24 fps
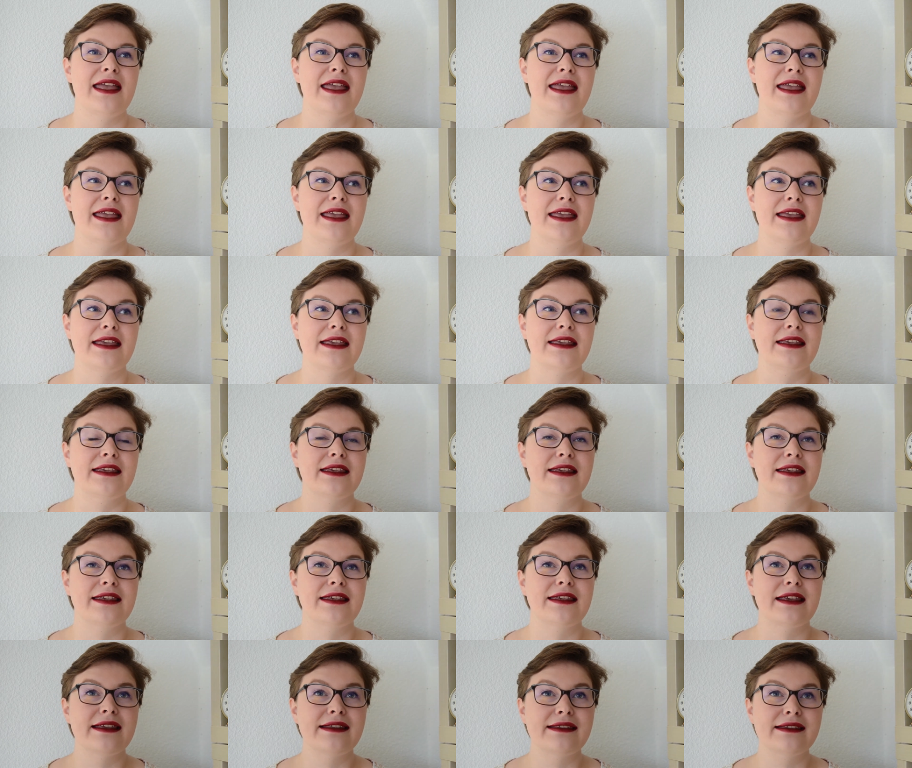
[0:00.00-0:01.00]
et
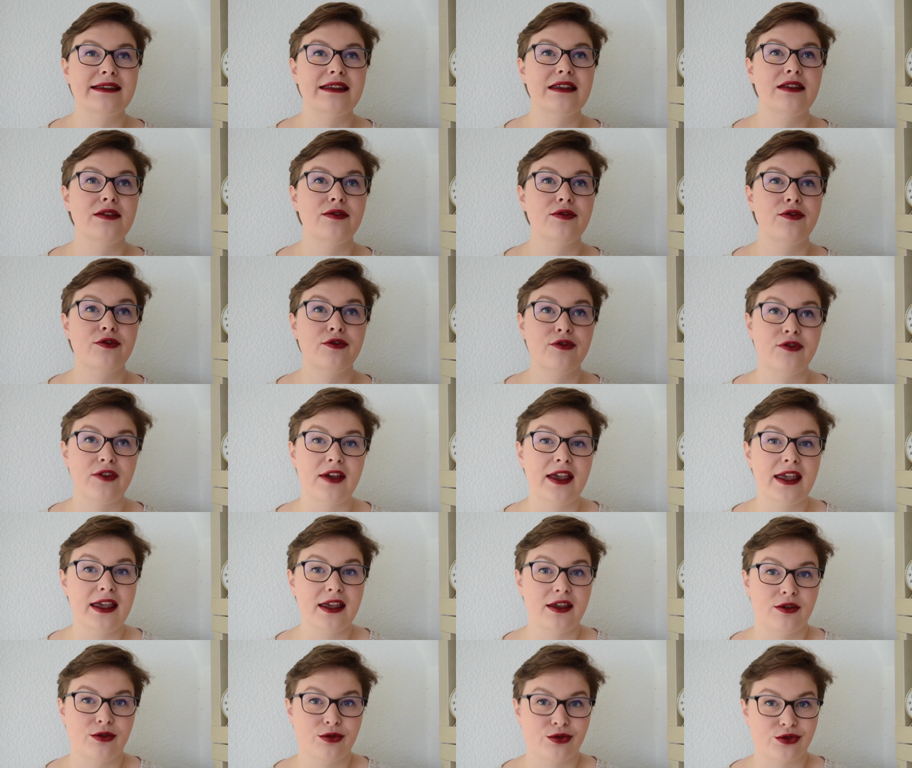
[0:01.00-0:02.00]
qu'est-ce qui
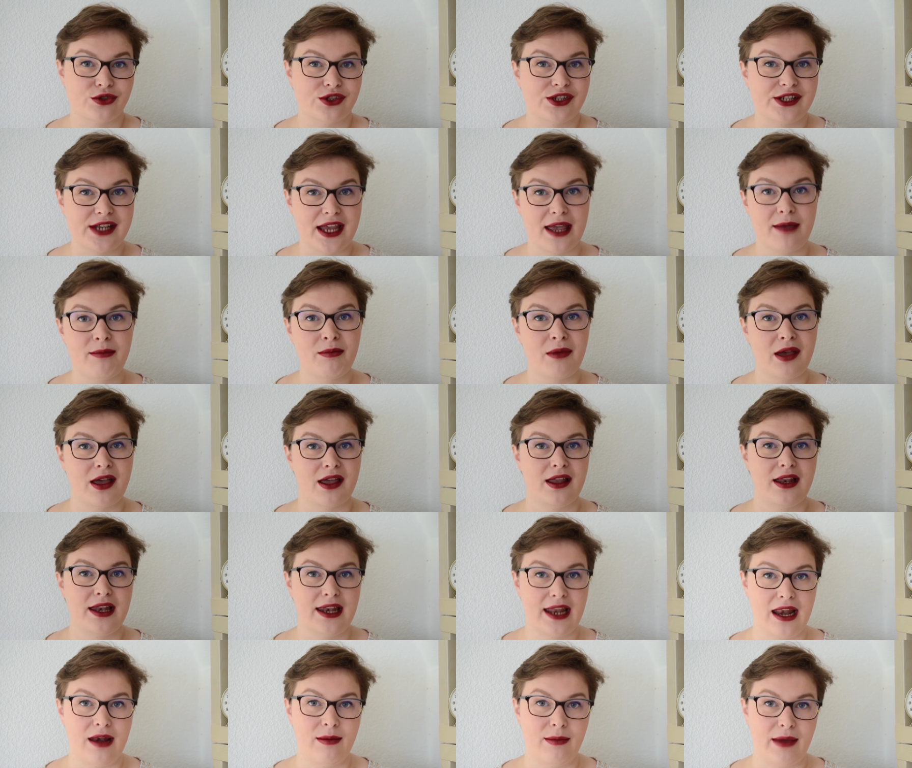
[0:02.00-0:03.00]
fait que j'aime
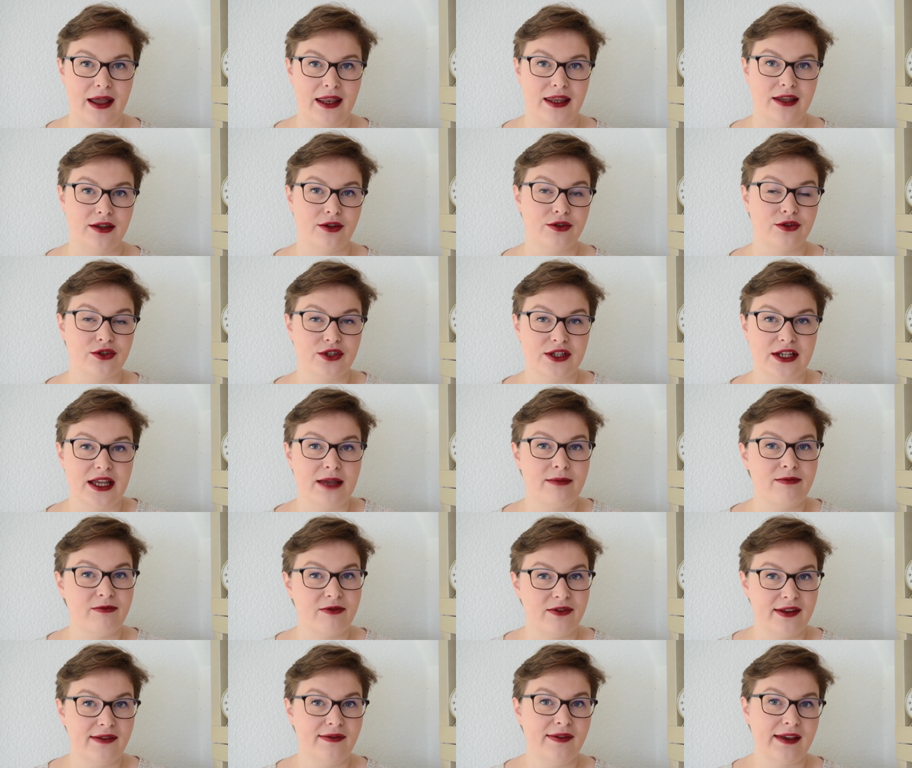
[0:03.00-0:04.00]
l'Allemagne, que
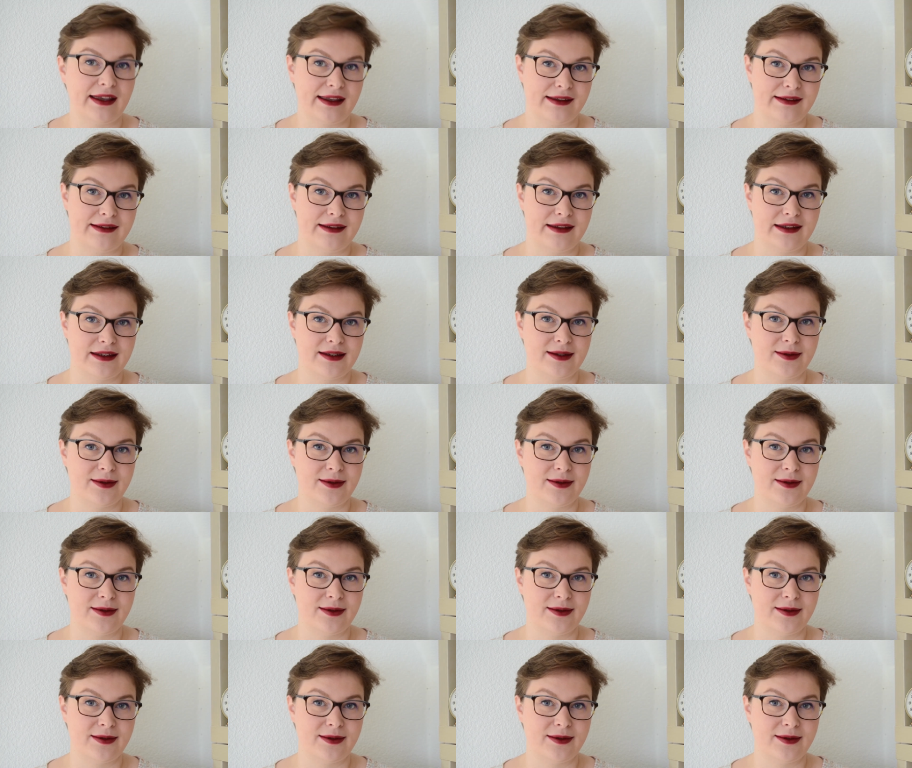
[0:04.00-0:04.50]
j'aime vivre ici.